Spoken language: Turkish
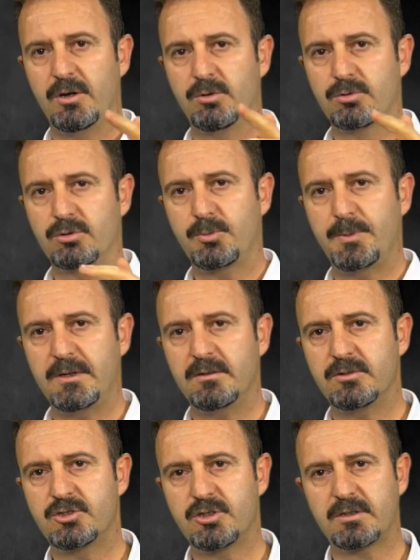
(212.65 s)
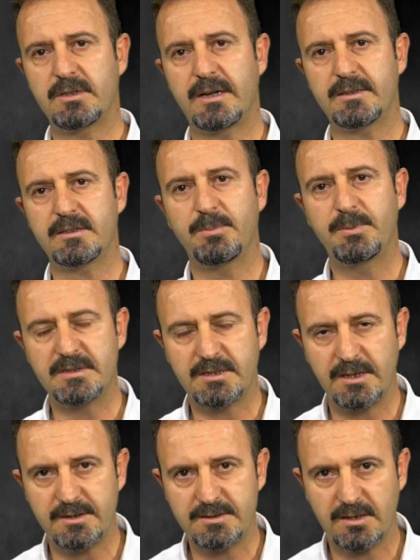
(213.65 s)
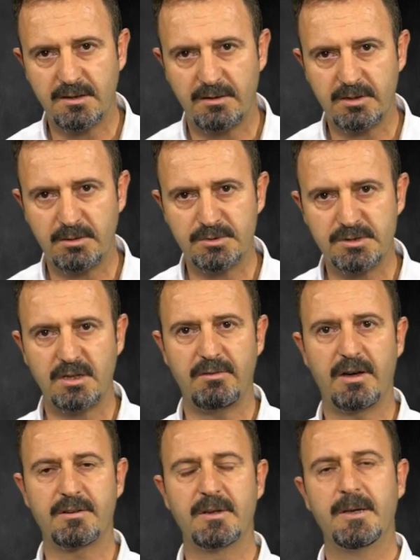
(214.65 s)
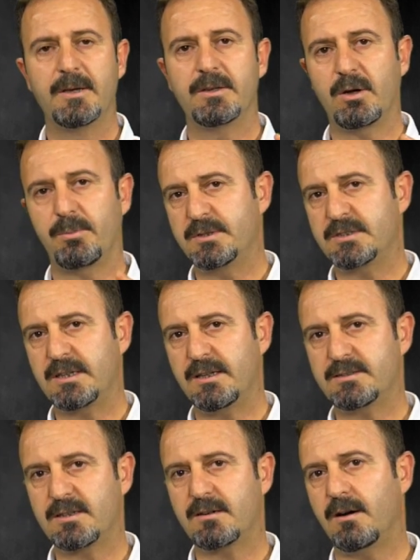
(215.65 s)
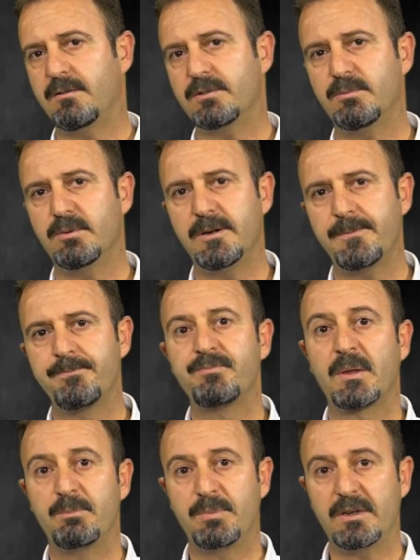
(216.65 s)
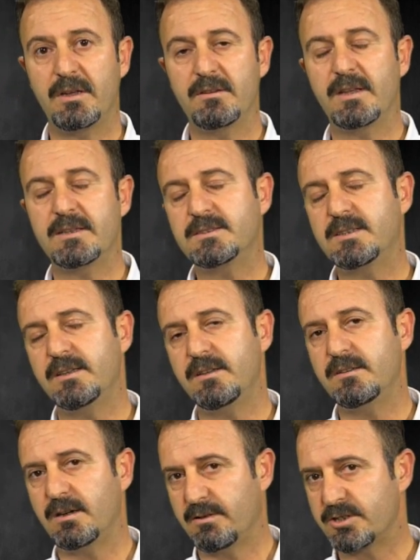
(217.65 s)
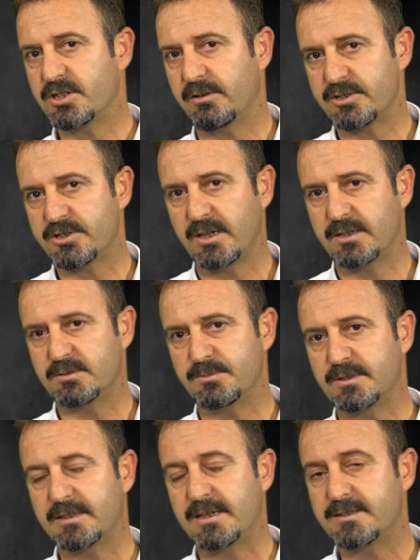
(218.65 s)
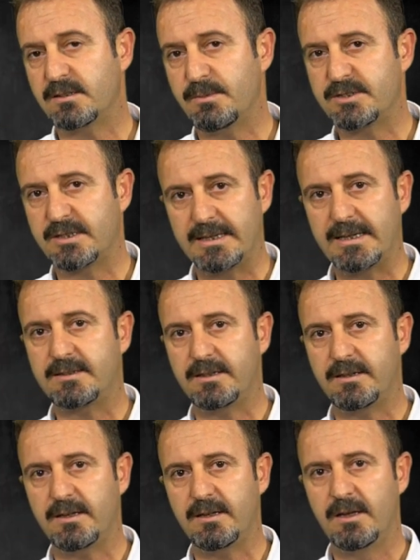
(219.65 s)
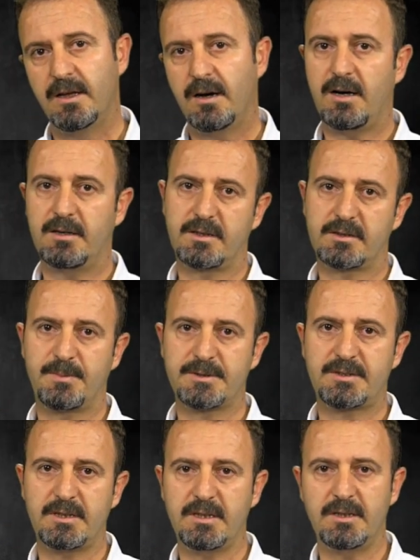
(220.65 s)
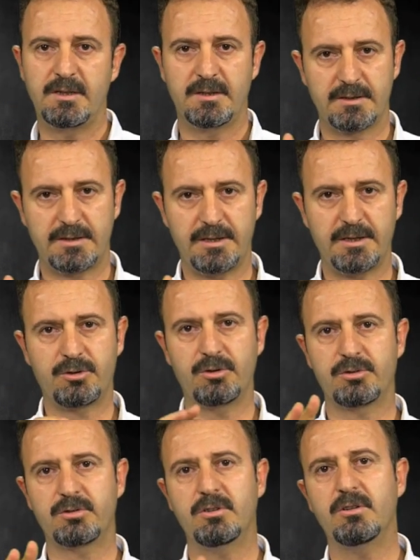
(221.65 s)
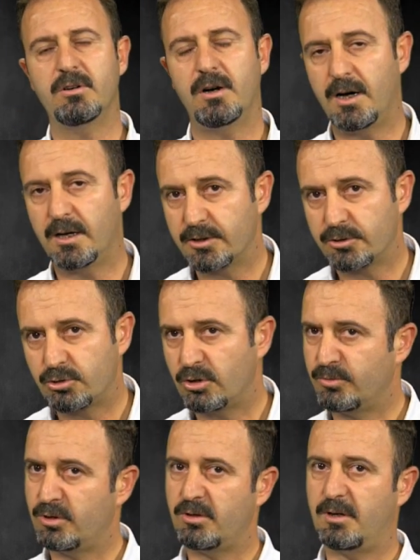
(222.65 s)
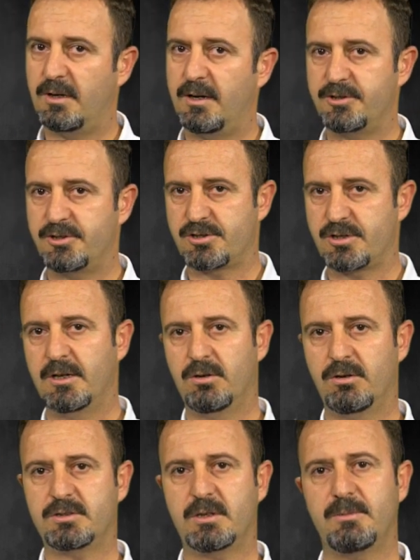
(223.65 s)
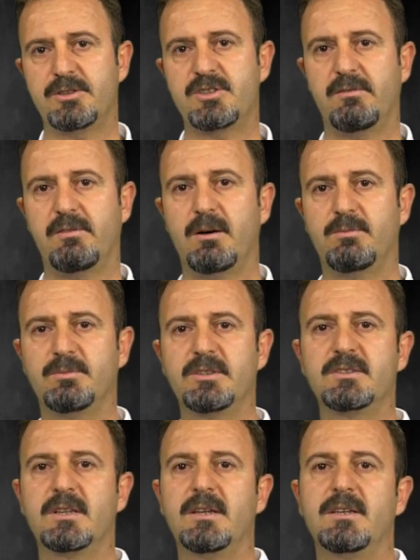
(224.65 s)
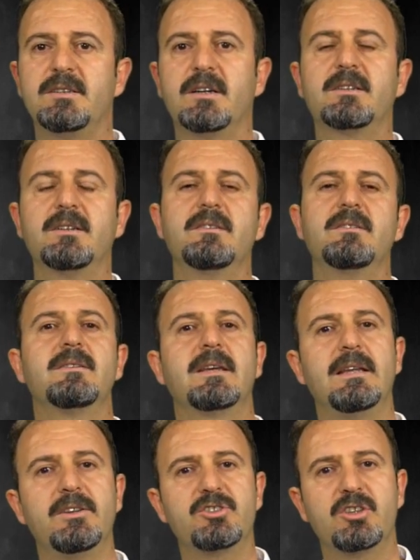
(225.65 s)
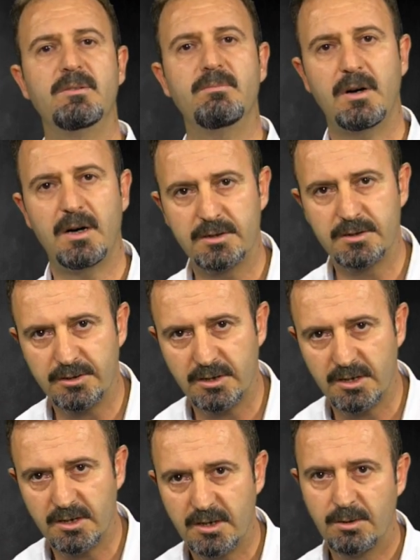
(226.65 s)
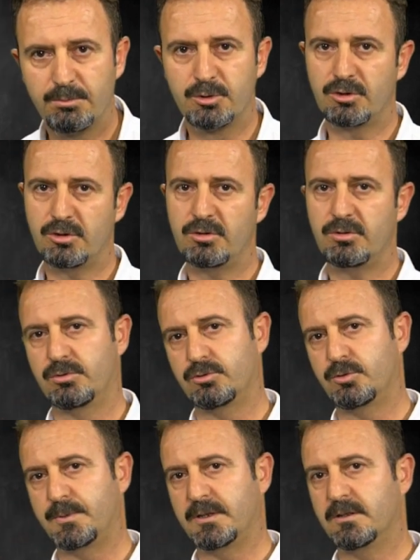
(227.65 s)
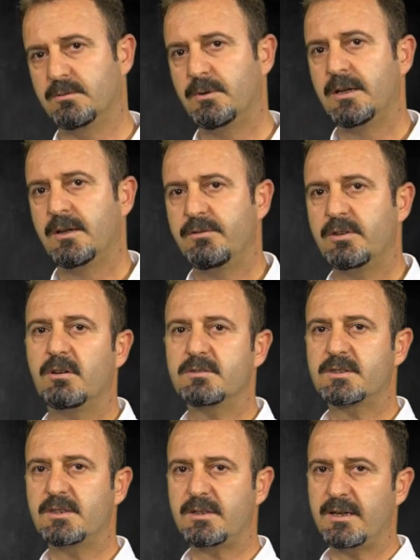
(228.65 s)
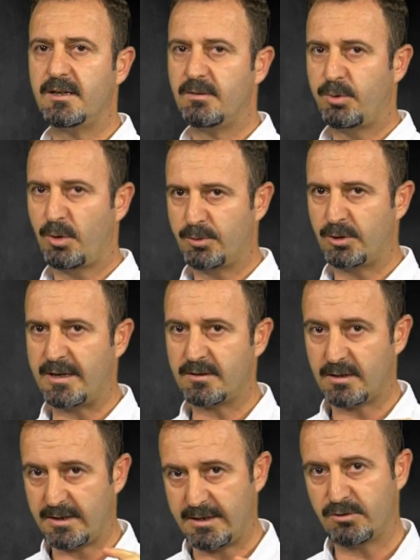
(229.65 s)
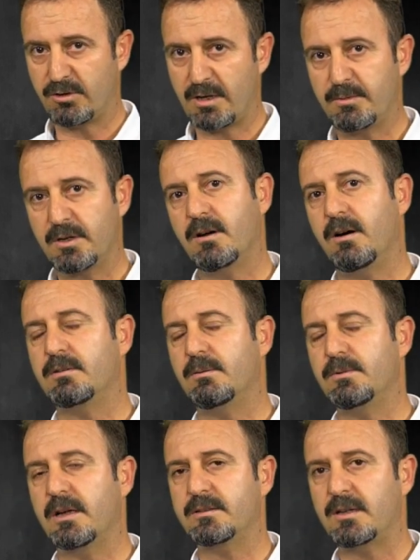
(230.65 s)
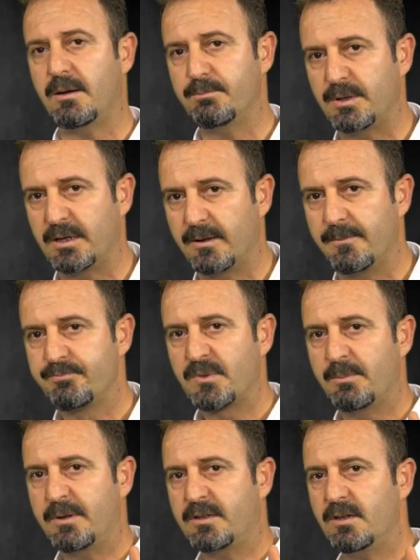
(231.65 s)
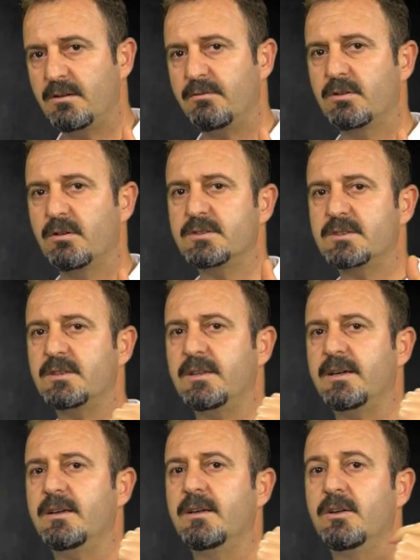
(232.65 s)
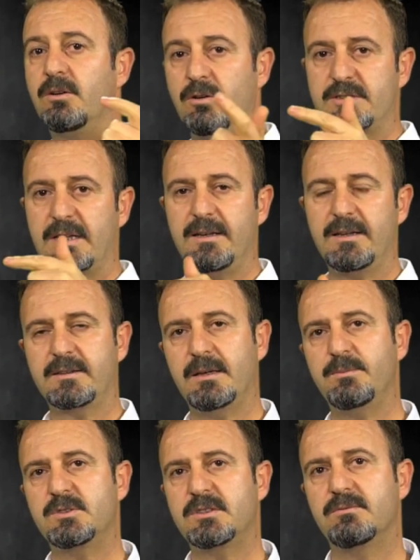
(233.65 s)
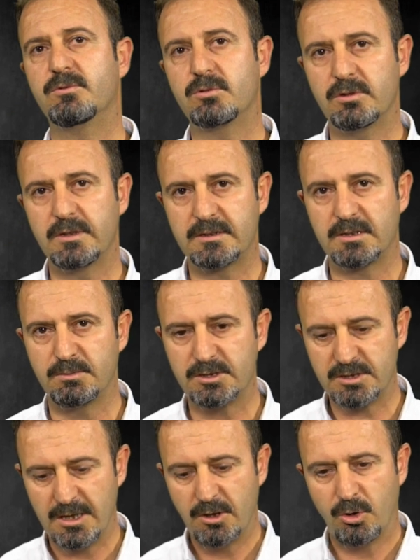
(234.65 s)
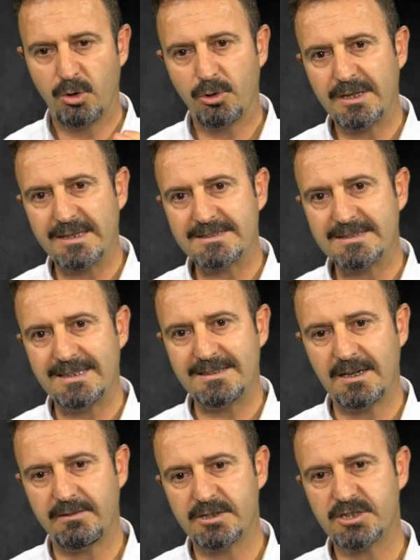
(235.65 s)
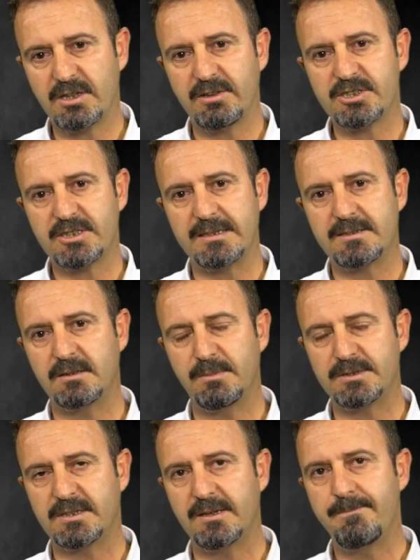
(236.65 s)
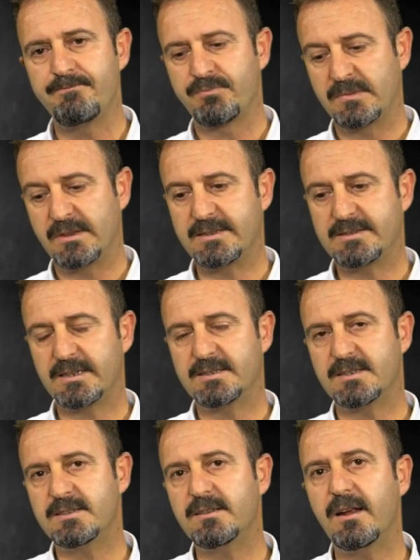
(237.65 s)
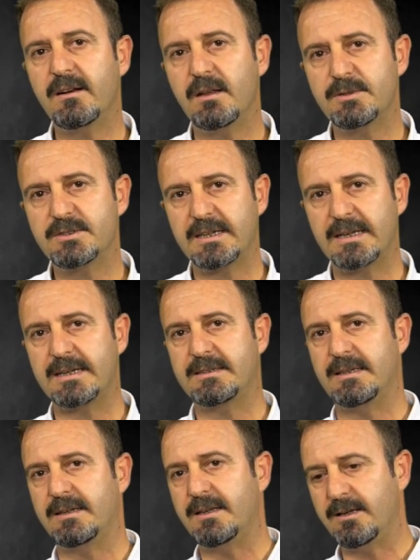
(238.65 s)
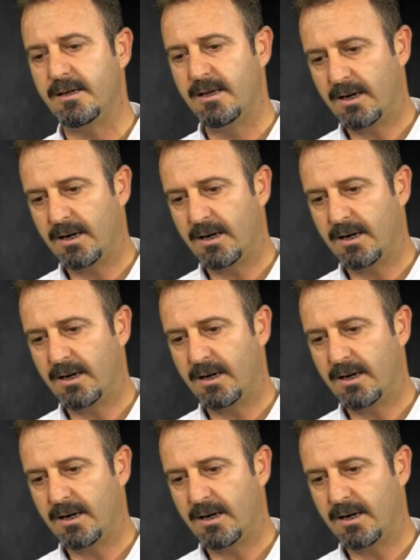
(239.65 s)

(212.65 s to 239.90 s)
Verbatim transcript: Unutmayın şıklarda yapı iskelesi kavramımız da var. Yapı iskelesi kavramı bireyin desteğinin yavaş yavaş kesilmesi gerektiğini anlatması gerekiyordu. Anlatıyor mu? Hayır. O zaman cevabımız yakın gelişim alanı bunu unutmayalım. Vygotsky'de popüler en önemli kavramlardan biri. Peki Vygotsky'de özellikle bizim vurguladığımız o desteğin yavaş yavaş kesilmesi, desteksiz ilerlemesi gerektiğini